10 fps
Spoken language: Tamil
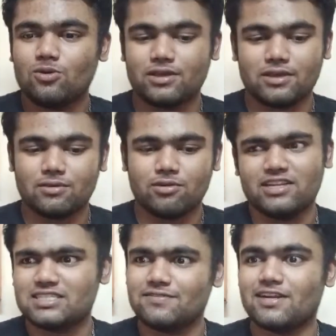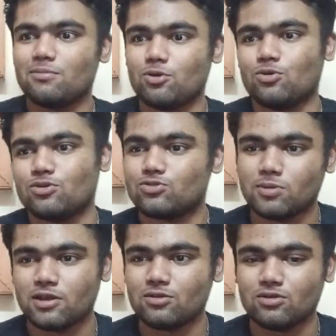ஓகே ஒரு லிஸ்ட்டு வேணால் போடுவோம்
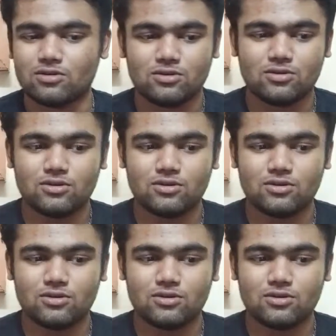சூப்பராக இருக்கும்